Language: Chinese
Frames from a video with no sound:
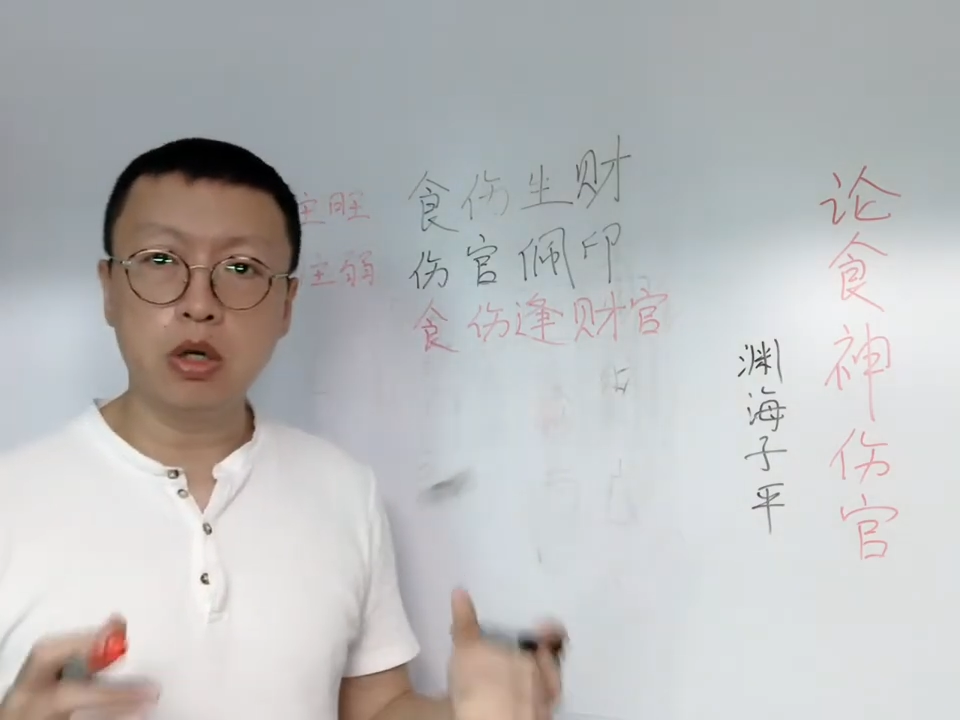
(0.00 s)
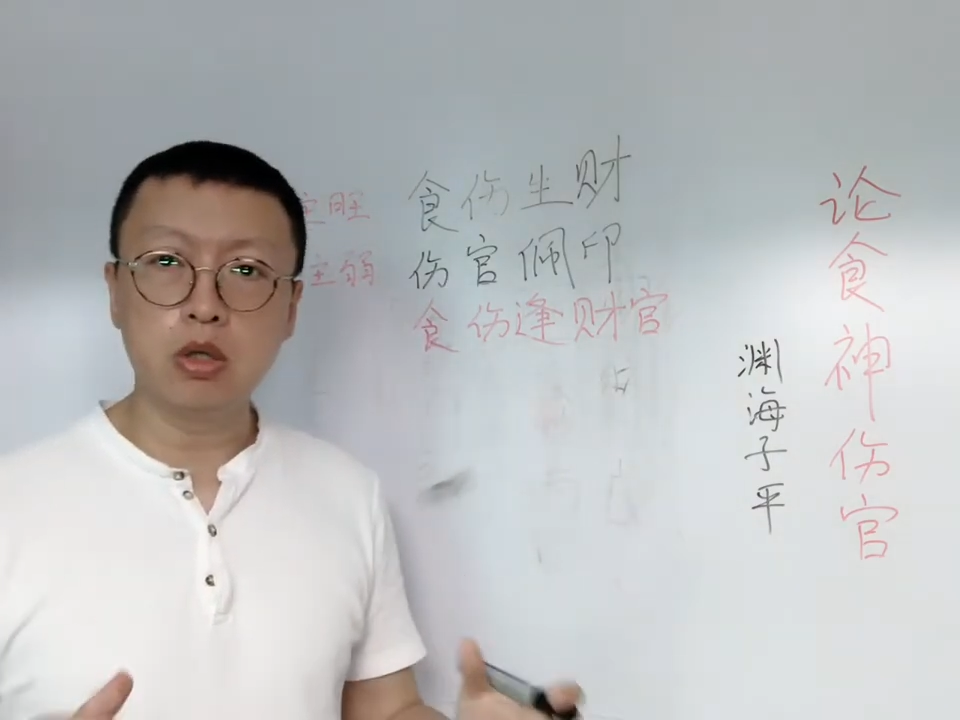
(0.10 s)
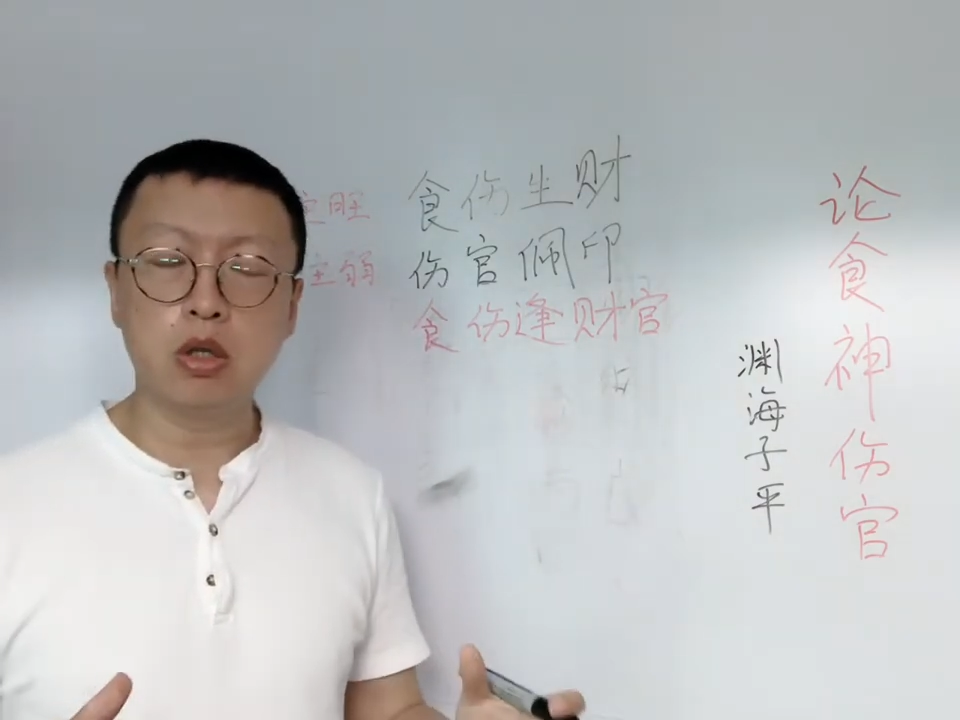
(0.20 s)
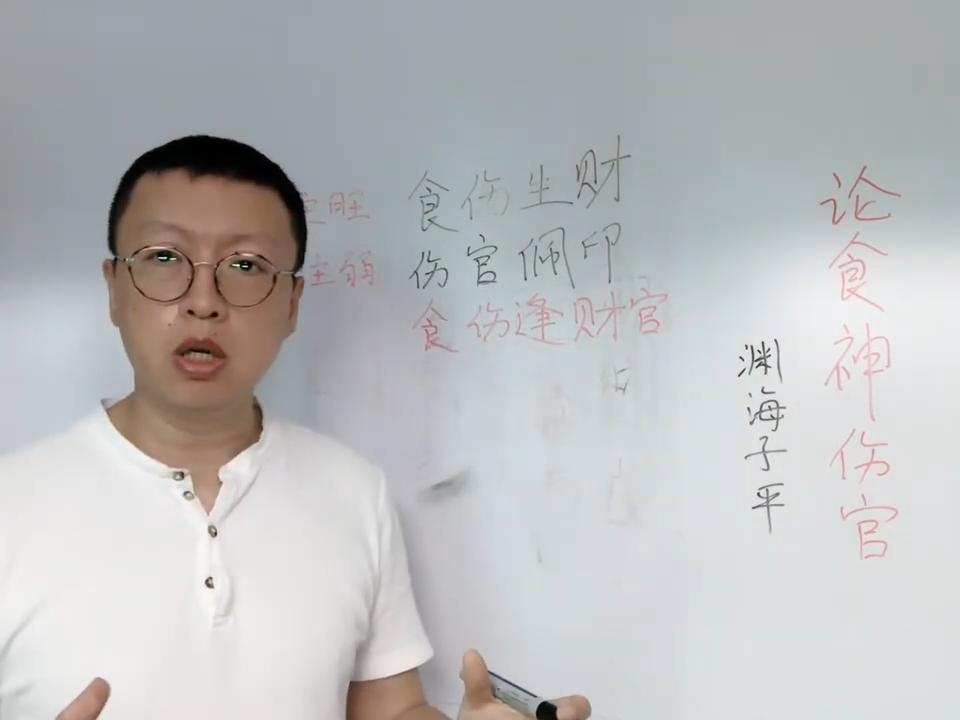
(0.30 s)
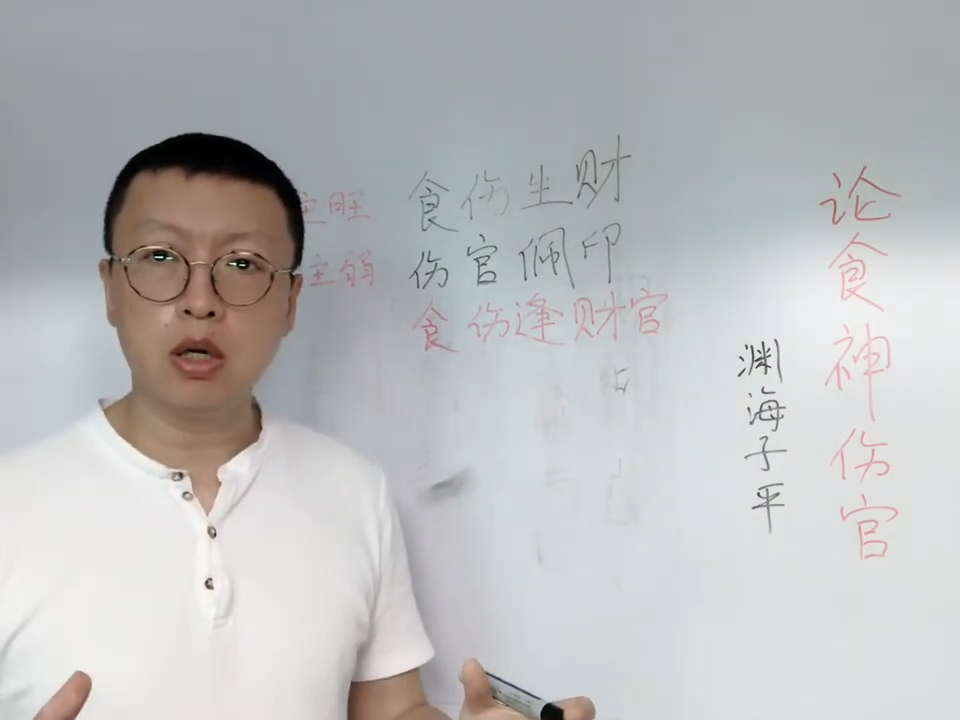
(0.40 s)
制
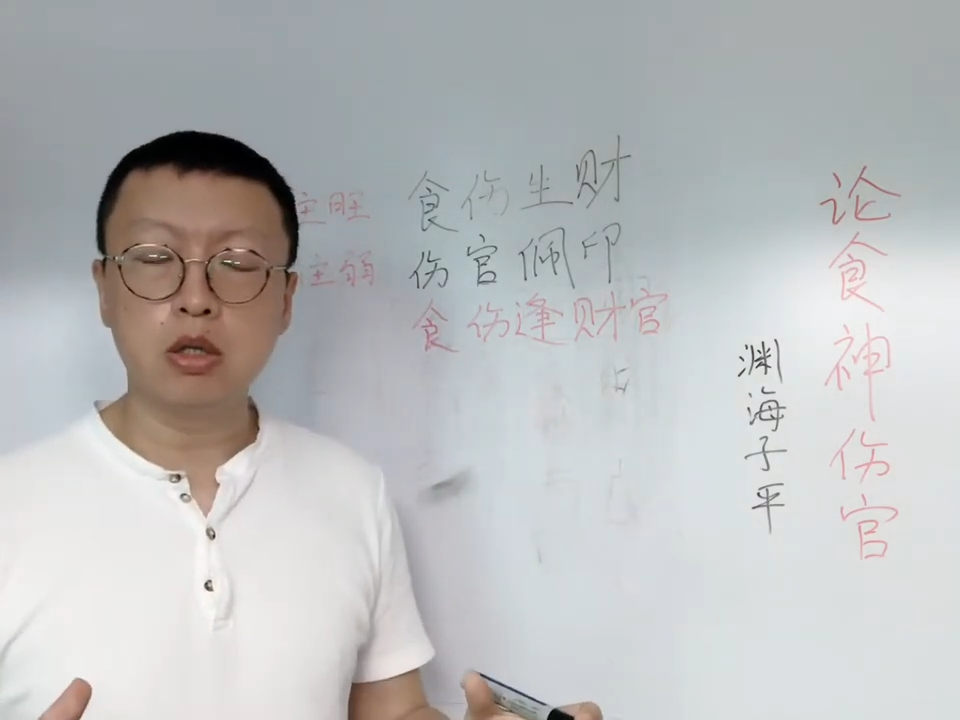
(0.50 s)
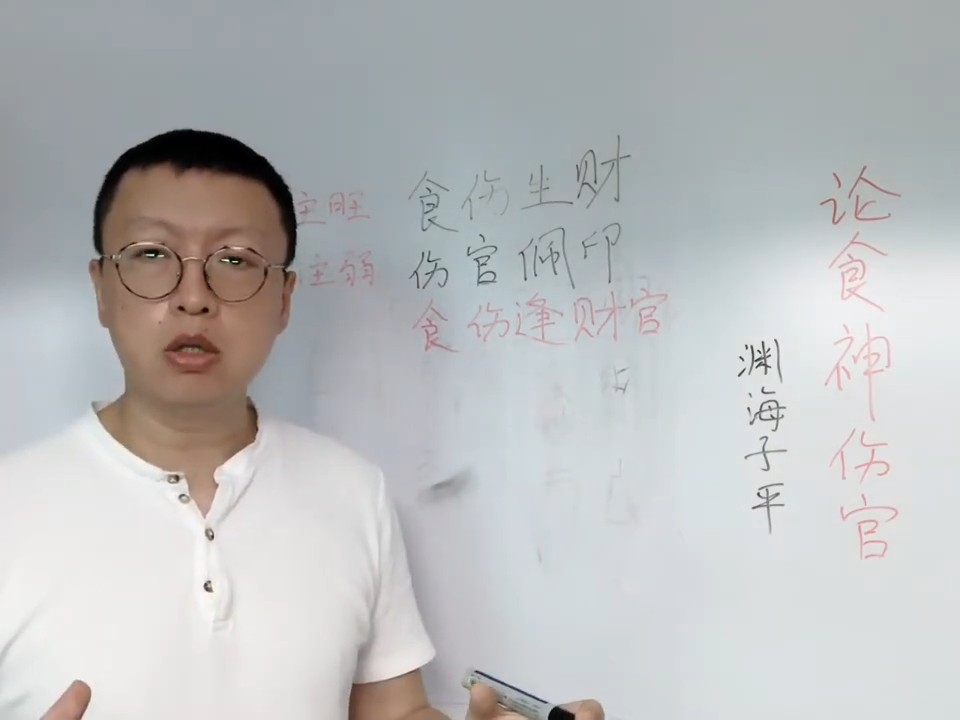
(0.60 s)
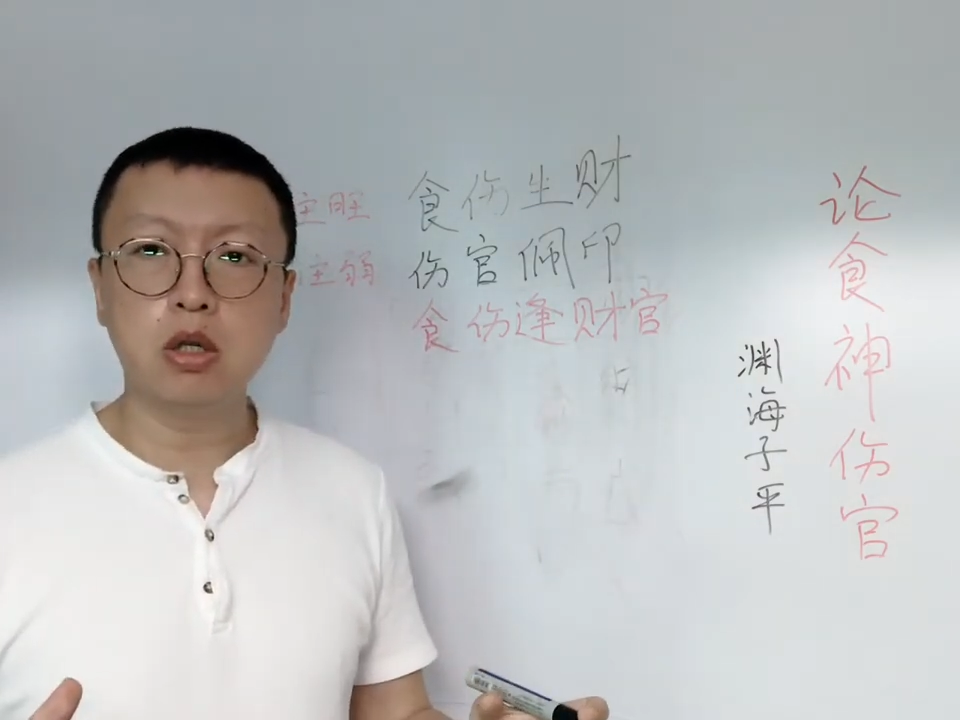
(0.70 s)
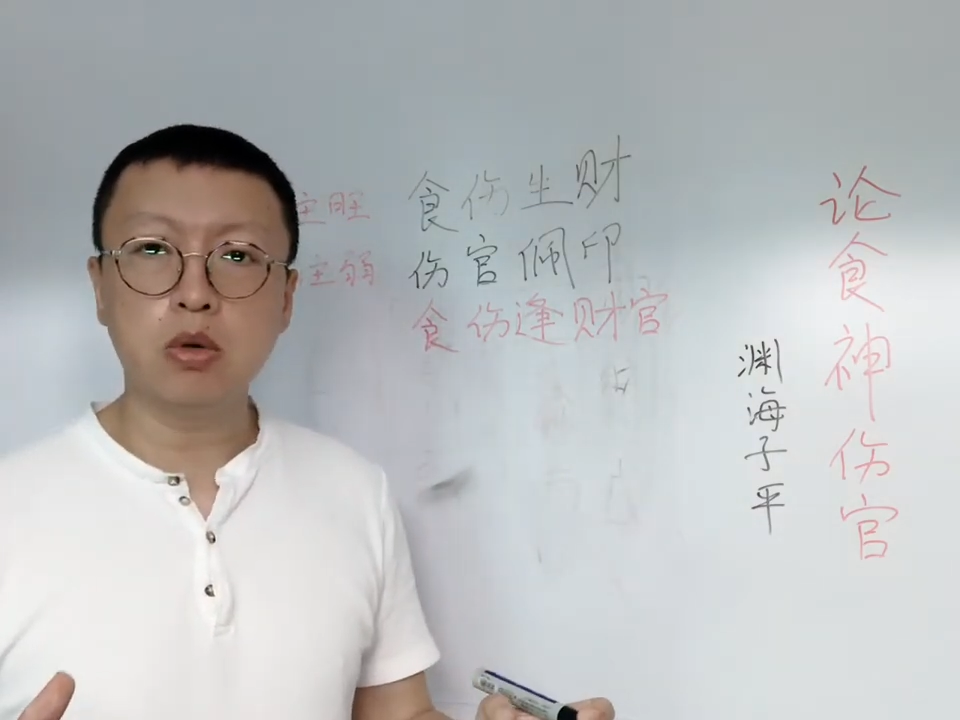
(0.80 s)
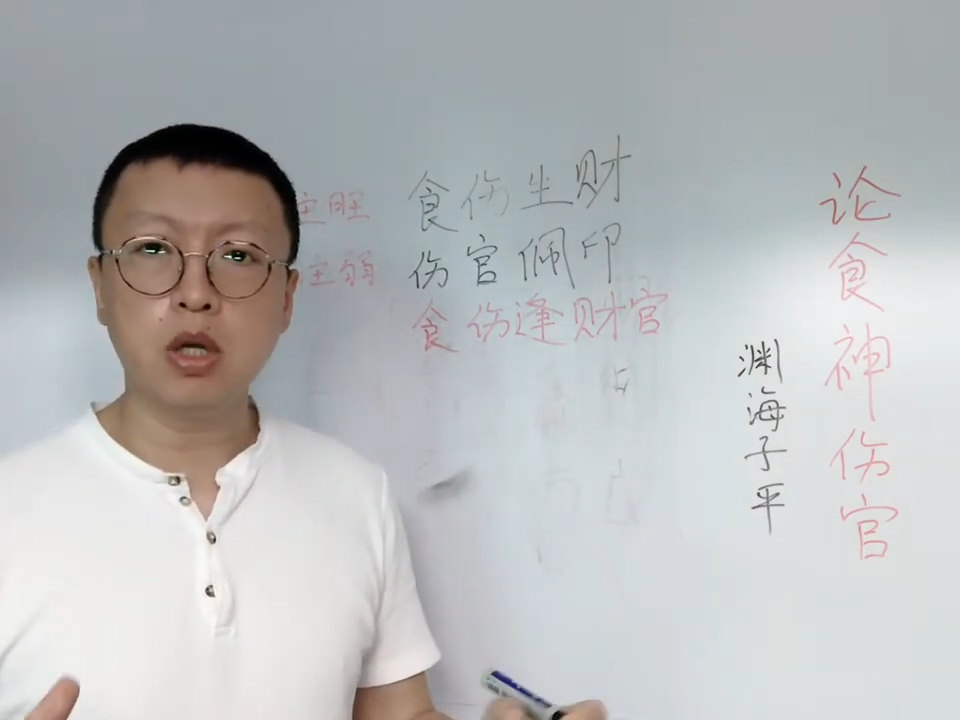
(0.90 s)
的力量啊，这
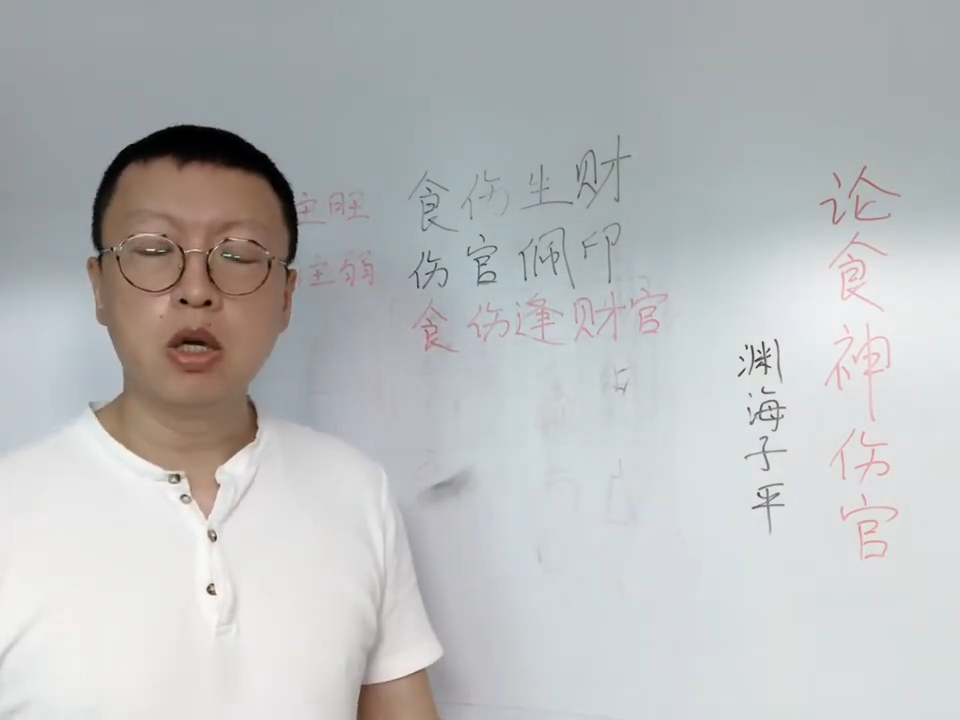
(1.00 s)
个时候呢，